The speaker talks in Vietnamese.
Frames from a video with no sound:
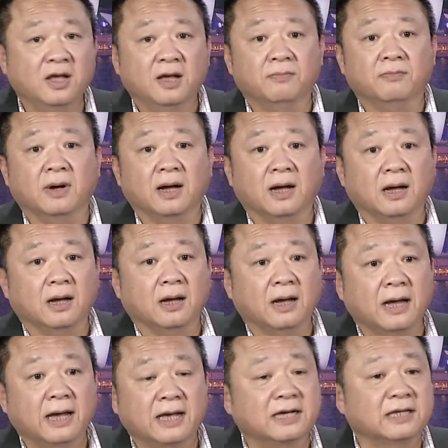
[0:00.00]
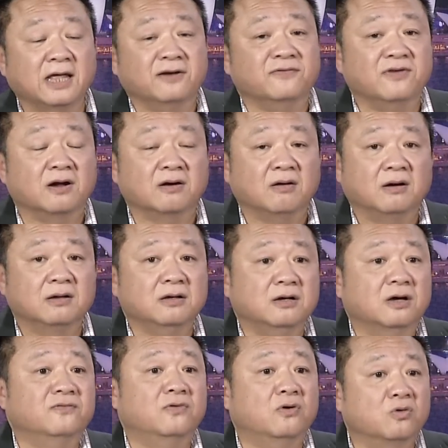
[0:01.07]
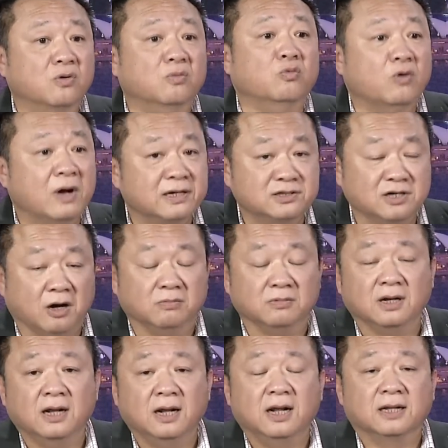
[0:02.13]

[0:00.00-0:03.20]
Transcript: mà hai cái thành phần đó thì nó vô cùng quan trọng